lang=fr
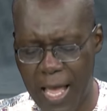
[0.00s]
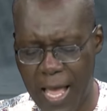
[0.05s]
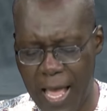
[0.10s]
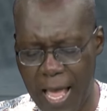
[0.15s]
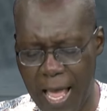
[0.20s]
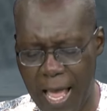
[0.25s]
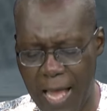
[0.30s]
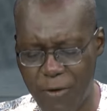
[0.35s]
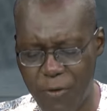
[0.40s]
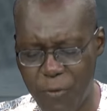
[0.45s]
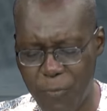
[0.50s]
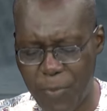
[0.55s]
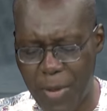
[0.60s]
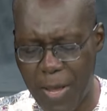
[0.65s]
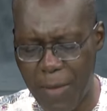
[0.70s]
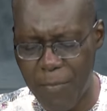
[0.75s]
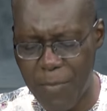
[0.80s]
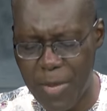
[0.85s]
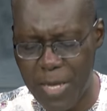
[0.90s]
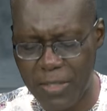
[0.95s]
à ne
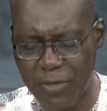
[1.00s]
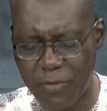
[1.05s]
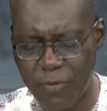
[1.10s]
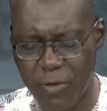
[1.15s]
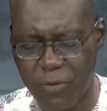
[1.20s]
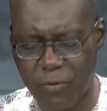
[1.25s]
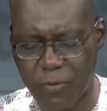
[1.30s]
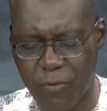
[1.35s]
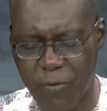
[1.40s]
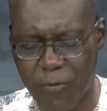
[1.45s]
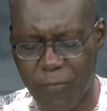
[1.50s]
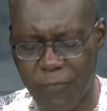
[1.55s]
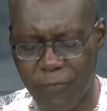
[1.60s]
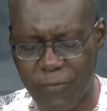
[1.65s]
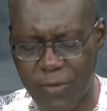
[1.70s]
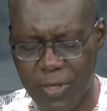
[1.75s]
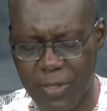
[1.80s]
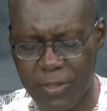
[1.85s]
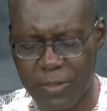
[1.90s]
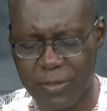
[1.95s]
pas mettre notre
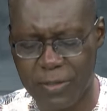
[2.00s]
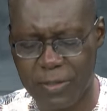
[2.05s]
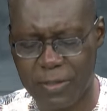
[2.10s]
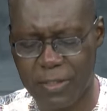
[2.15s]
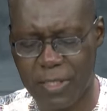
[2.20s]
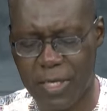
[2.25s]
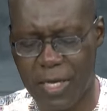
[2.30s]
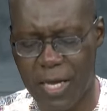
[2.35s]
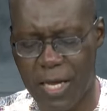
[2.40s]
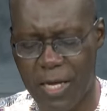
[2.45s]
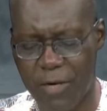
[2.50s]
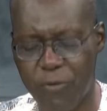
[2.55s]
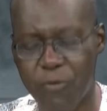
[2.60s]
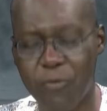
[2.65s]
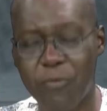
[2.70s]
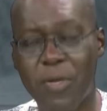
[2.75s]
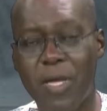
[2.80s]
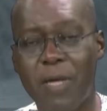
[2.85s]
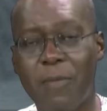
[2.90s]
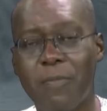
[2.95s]
confiance en
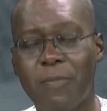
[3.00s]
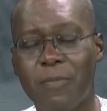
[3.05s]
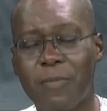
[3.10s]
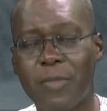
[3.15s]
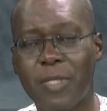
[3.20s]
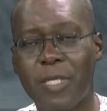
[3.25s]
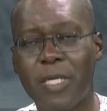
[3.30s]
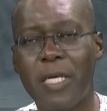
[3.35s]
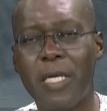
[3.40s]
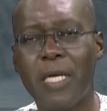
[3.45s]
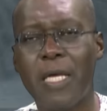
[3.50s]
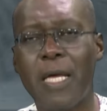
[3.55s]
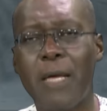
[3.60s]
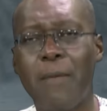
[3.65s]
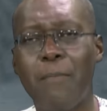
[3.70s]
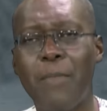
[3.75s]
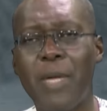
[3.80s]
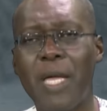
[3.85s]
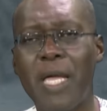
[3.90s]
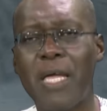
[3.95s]
nous-mêmes,
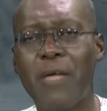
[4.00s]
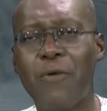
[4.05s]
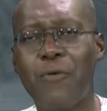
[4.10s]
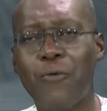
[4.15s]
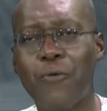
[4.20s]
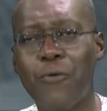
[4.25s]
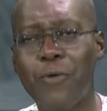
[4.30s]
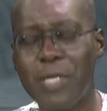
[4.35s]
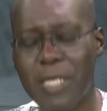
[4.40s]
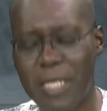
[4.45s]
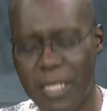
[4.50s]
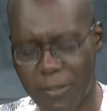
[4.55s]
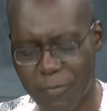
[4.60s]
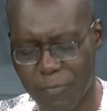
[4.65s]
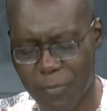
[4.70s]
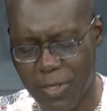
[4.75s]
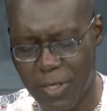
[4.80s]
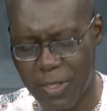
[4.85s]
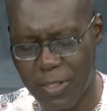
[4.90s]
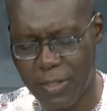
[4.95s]
mais
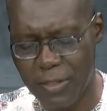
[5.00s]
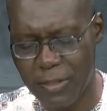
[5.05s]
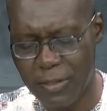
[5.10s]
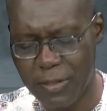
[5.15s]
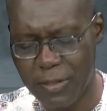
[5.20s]
uniquement